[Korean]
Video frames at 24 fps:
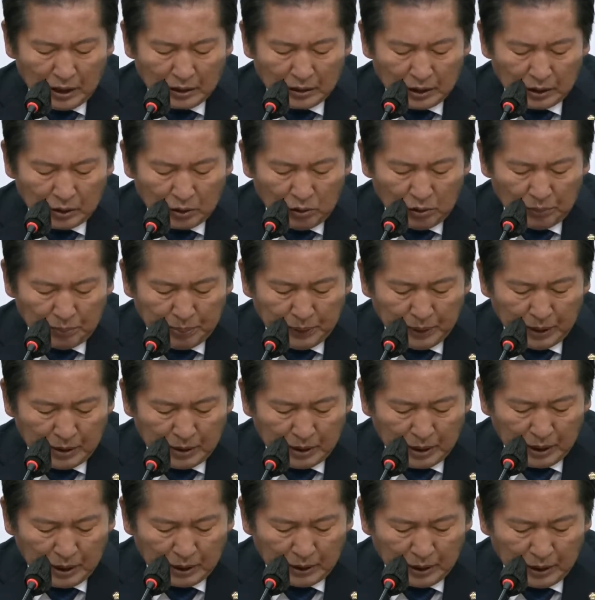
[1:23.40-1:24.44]
강제동원
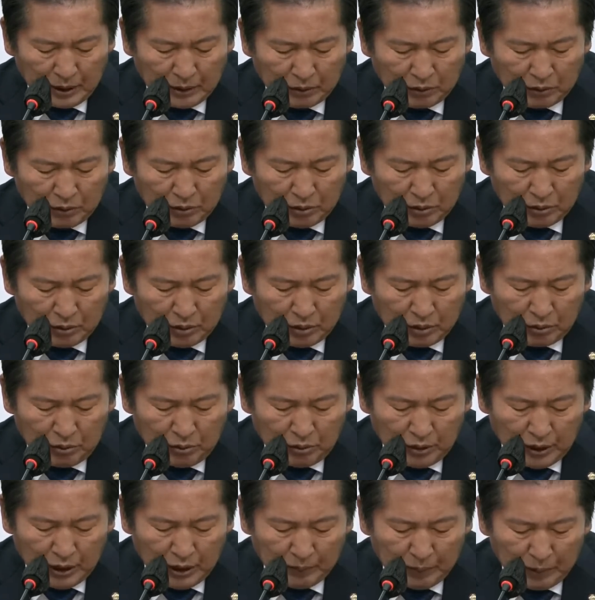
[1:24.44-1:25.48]
피해자에 대한
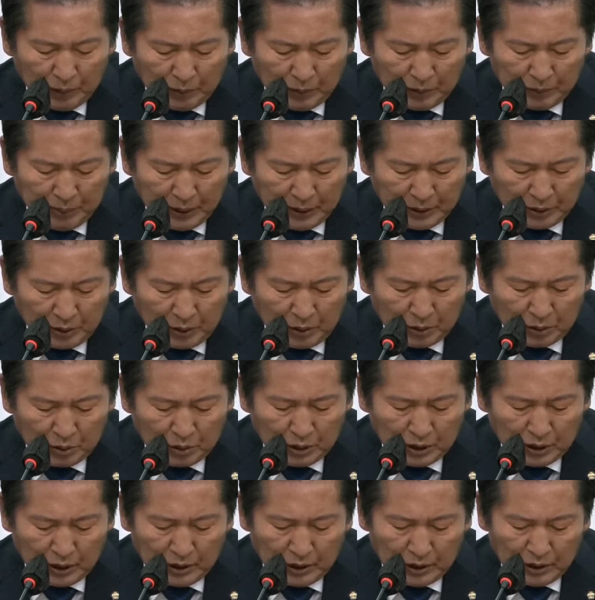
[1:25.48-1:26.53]
국내 법원
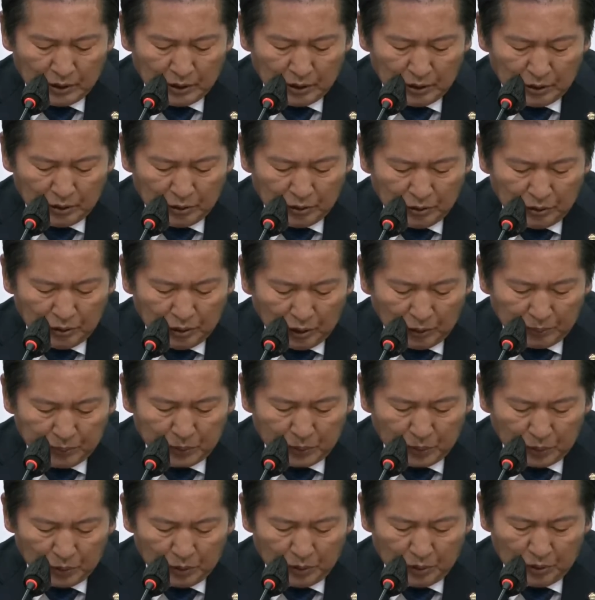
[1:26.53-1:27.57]
판결조차
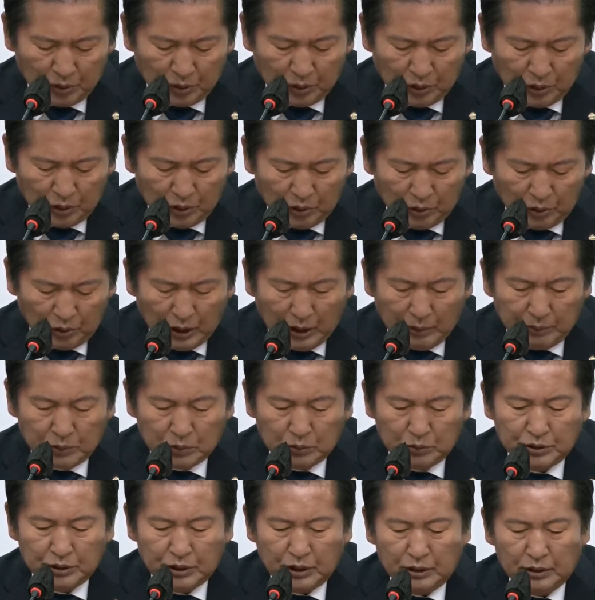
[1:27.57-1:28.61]
뒤엎고 위안부
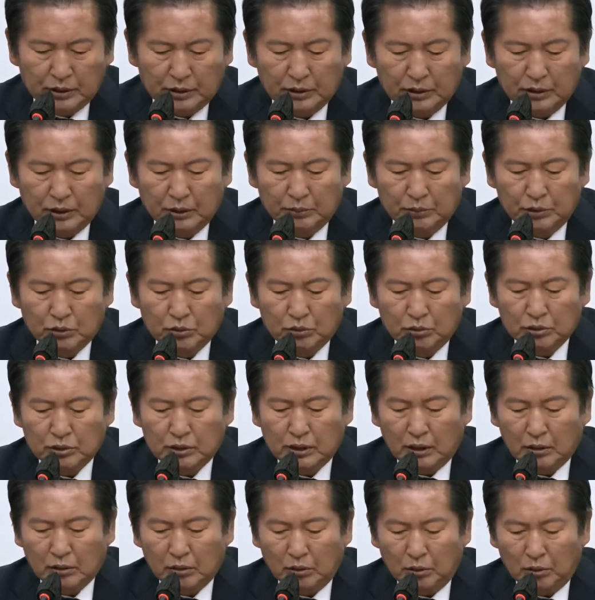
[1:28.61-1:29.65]
문제는 입을 꾹
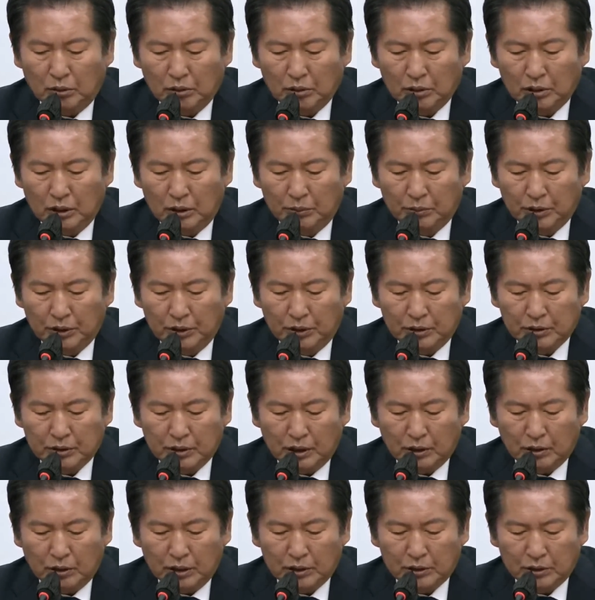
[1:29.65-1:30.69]
닫고 일본의
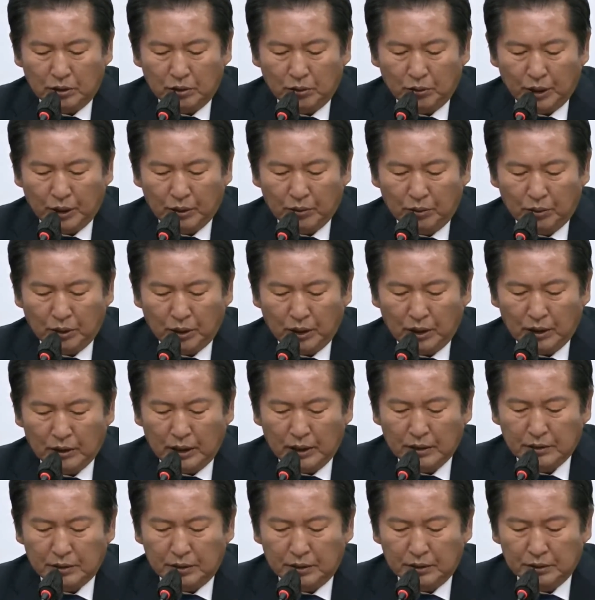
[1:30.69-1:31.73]
역사교과서 왜곡에
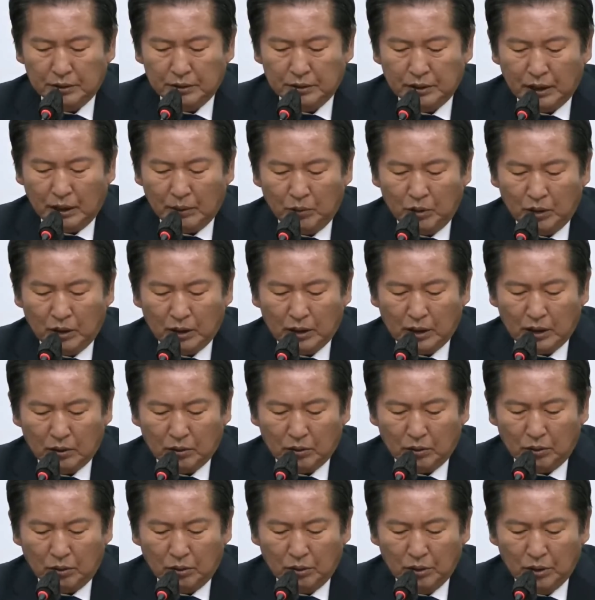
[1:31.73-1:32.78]
대해서는 나몰라라
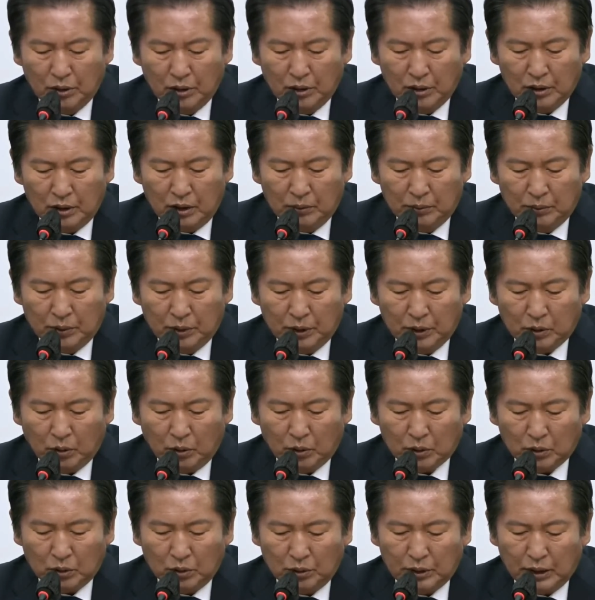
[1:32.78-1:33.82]
하고 일본의
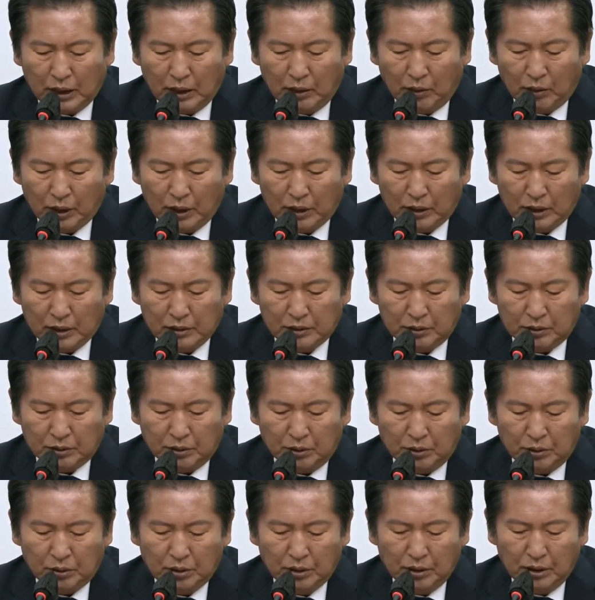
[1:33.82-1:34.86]
독도 야옥에
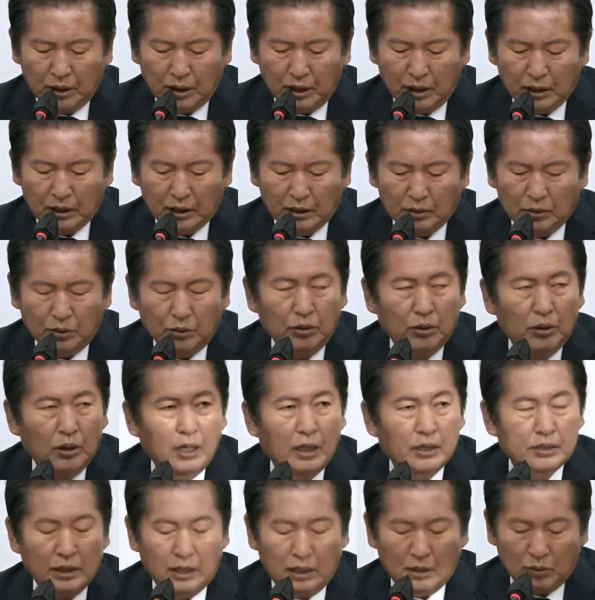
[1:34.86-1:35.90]
대해서도 항의도
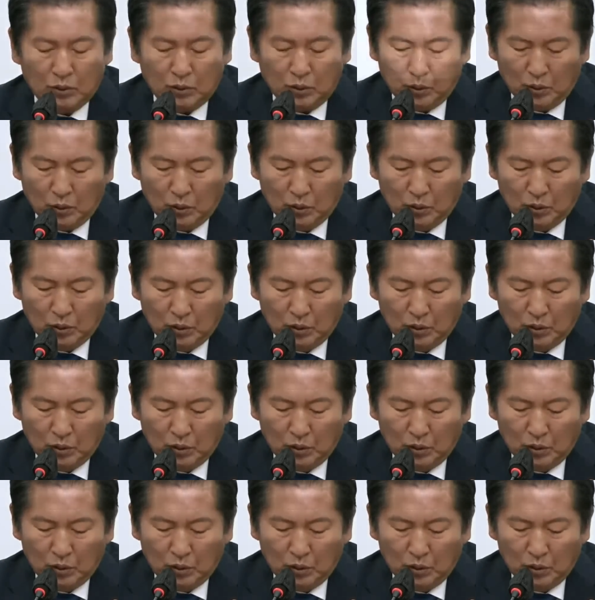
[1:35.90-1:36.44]
하지 않고